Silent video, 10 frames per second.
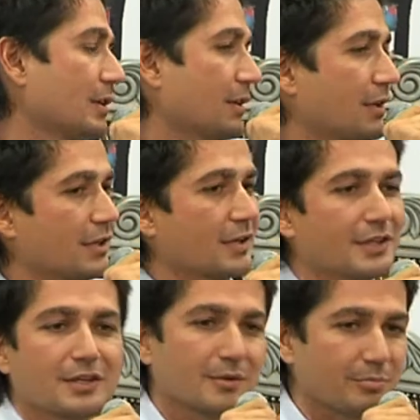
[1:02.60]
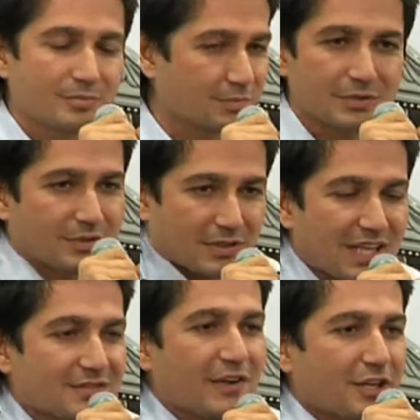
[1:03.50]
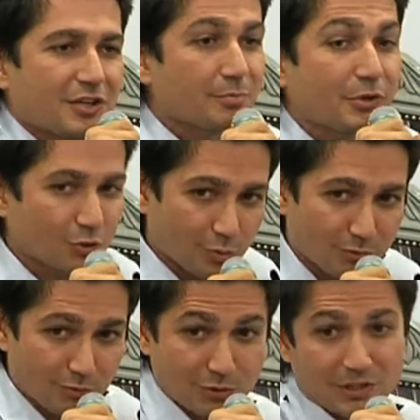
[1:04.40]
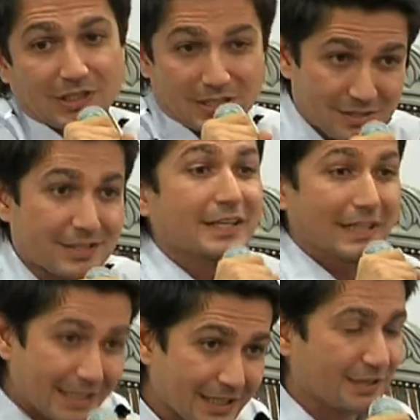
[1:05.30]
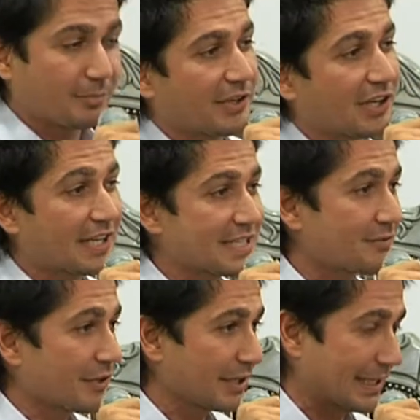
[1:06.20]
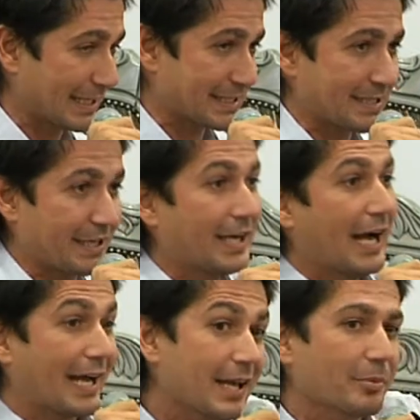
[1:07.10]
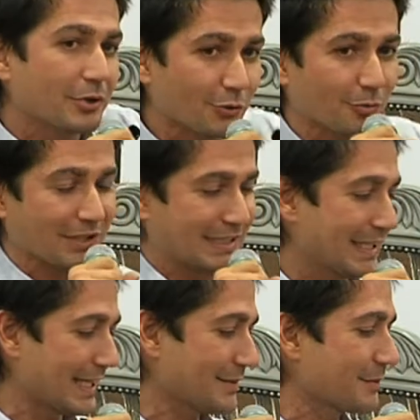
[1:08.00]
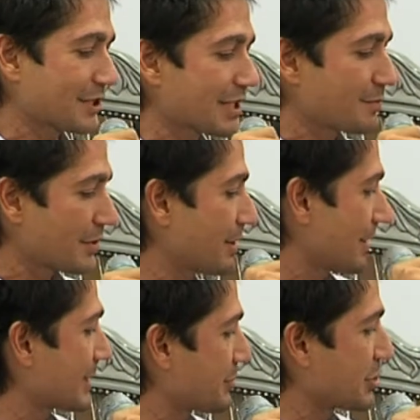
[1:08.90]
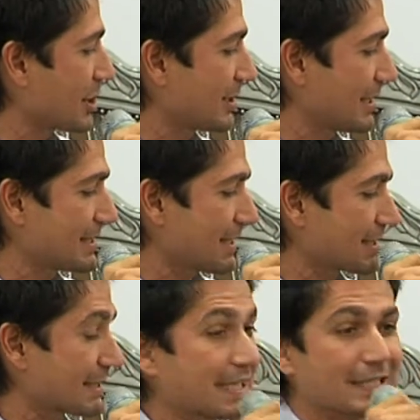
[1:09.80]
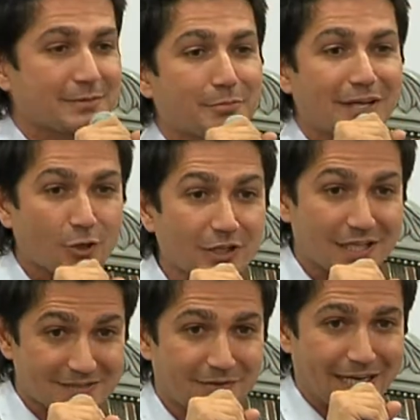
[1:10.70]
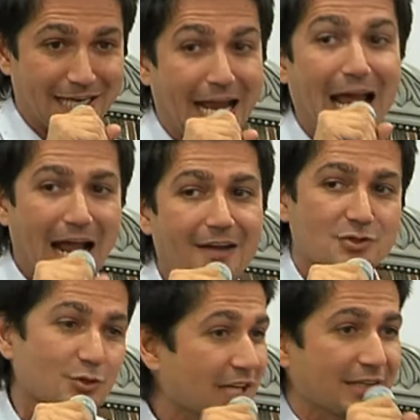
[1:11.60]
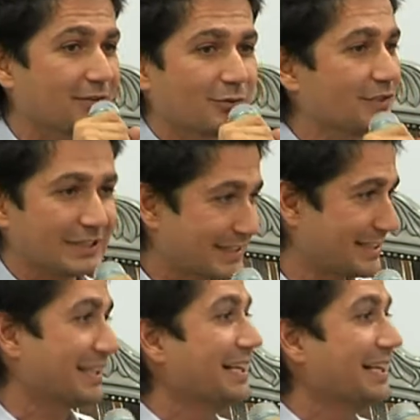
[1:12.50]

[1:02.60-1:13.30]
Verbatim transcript: э, не, название не придумывают. Оказывается, это прерогатива редакции. А я придумал. И я сейчас мне распечатали текст, где мое название, а в журнале вы увидите,